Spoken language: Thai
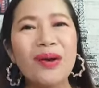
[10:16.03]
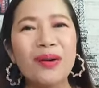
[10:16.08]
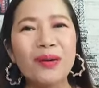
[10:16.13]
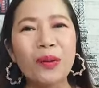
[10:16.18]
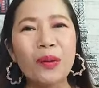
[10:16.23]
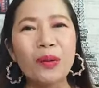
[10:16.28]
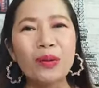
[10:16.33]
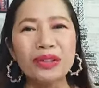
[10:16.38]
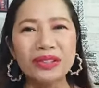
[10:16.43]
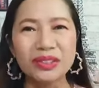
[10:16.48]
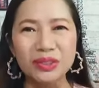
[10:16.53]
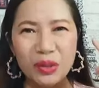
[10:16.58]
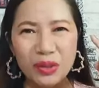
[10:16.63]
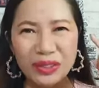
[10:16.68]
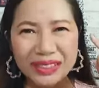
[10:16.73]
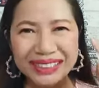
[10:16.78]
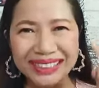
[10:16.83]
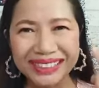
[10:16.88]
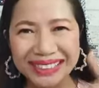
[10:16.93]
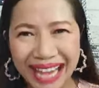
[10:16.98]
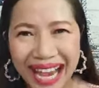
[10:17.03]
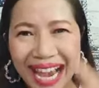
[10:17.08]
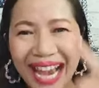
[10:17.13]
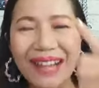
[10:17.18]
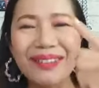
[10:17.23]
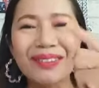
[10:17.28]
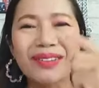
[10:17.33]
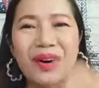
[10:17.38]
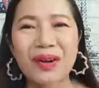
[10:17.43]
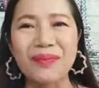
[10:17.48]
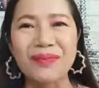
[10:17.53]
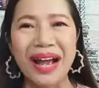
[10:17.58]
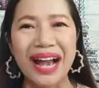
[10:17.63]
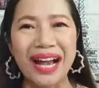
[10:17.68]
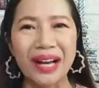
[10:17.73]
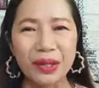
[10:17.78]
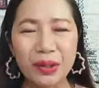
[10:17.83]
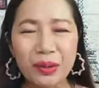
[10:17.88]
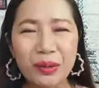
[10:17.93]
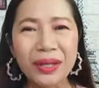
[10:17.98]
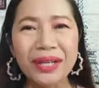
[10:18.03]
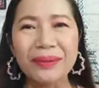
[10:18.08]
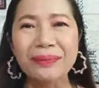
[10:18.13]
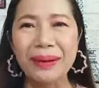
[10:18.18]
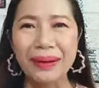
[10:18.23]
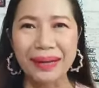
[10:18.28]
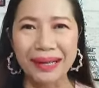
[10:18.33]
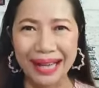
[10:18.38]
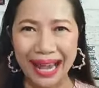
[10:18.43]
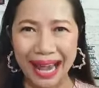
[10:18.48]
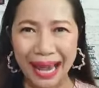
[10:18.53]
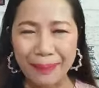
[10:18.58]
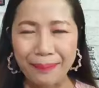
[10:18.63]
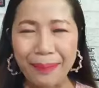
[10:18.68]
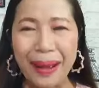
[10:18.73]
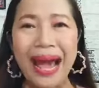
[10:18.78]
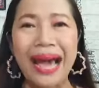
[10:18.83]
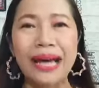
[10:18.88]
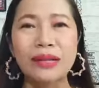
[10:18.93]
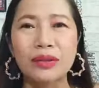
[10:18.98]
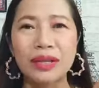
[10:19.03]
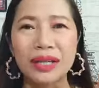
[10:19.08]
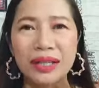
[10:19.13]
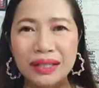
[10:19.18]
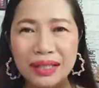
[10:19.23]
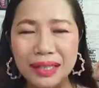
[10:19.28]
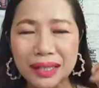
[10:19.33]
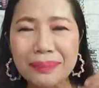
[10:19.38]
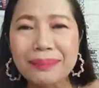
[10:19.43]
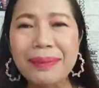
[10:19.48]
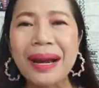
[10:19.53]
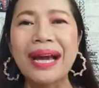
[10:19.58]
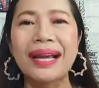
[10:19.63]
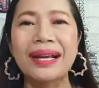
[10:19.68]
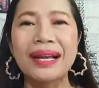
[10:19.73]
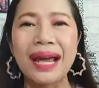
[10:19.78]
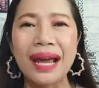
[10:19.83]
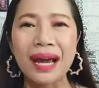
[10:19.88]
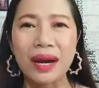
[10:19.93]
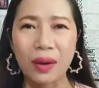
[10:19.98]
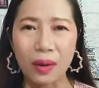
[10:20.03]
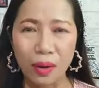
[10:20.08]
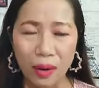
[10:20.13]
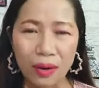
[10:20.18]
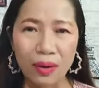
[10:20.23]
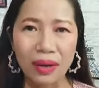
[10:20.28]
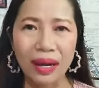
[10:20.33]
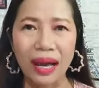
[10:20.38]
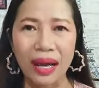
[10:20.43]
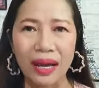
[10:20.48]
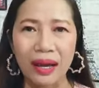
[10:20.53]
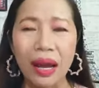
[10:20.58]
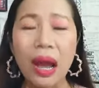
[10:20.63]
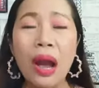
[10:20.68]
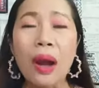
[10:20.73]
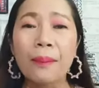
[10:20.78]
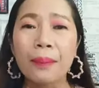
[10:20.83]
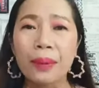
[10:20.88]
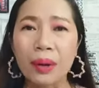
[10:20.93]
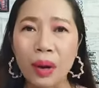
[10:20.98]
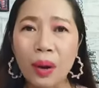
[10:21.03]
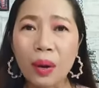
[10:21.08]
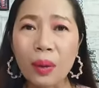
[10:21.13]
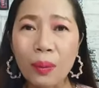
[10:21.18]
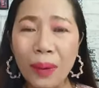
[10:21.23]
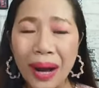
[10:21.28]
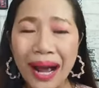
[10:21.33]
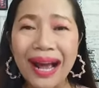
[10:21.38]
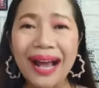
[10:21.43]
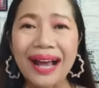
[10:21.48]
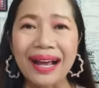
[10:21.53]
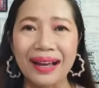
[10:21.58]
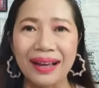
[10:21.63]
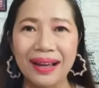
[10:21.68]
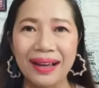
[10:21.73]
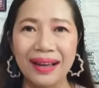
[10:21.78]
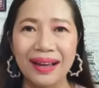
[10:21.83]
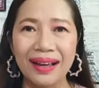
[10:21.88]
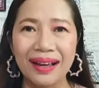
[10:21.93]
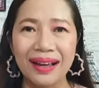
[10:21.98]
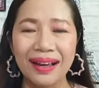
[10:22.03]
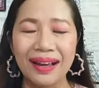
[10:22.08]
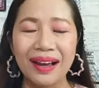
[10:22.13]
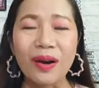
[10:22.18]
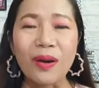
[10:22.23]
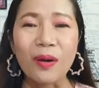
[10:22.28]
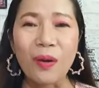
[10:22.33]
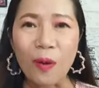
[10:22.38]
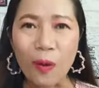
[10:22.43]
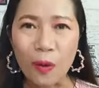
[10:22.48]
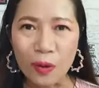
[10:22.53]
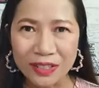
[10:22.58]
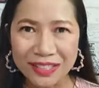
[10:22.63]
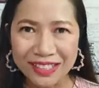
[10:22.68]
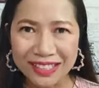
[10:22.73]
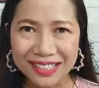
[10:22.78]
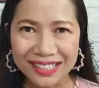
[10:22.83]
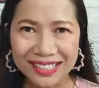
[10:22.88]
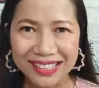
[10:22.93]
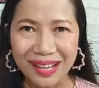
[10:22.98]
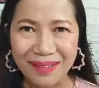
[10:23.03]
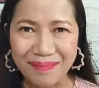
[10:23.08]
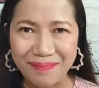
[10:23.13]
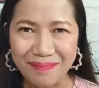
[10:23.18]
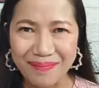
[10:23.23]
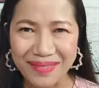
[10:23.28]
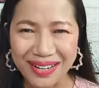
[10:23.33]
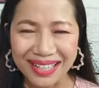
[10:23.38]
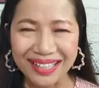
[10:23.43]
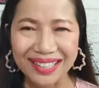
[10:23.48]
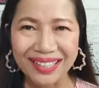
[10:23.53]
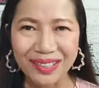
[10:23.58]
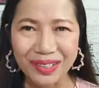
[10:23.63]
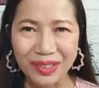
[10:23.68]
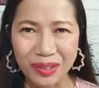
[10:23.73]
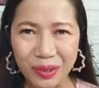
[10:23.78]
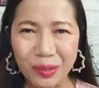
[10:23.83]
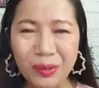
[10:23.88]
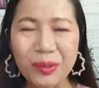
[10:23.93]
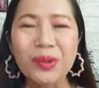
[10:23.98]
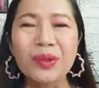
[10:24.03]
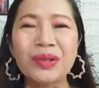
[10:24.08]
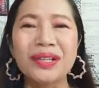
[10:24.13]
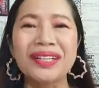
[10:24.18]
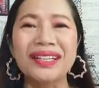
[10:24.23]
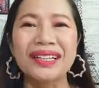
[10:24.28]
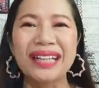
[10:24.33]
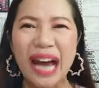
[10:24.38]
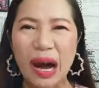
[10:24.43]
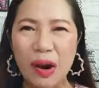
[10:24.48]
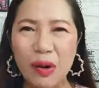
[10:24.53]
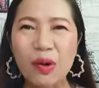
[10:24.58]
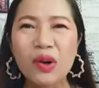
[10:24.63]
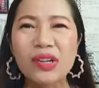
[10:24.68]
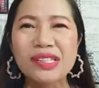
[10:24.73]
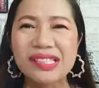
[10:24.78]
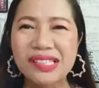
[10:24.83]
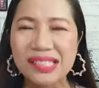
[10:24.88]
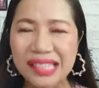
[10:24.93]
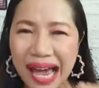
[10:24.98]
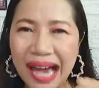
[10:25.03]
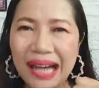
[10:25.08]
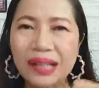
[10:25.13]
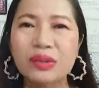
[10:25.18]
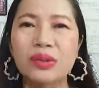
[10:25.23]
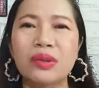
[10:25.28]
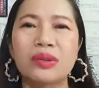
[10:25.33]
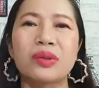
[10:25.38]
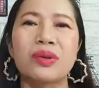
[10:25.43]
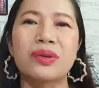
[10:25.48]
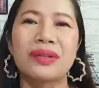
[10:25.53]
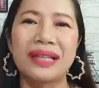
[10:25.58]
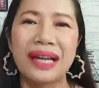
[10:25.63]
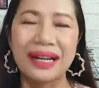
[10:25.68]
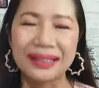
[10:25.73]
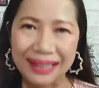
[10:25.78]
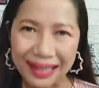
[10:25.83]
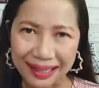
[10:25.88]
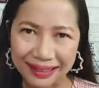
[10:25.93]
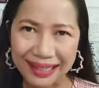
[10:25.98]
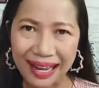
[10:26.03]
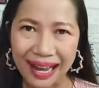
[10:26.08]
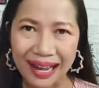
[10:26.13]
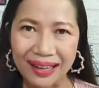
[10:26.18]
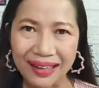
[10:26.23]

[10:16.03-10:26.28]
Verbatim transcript: คุณจงสร้างออกมาด้วยการพาตัวเองขึ้นมาหน้ากล้องค่ะ เพราะว่าคนสำเร็จทุกคนเขาก็สร้างตัวตนทั้งนั้นค่ะ